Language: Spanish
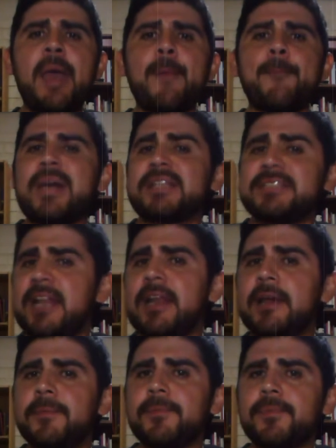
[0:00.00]

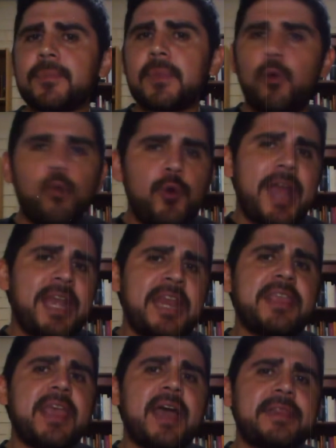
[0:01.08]
Marcela, una
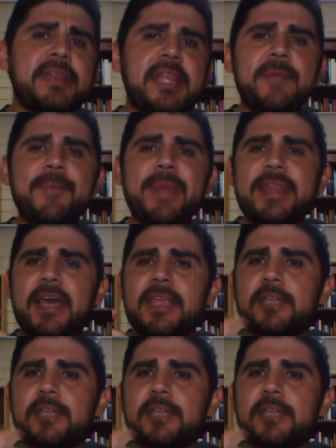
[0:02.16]
niña tímida y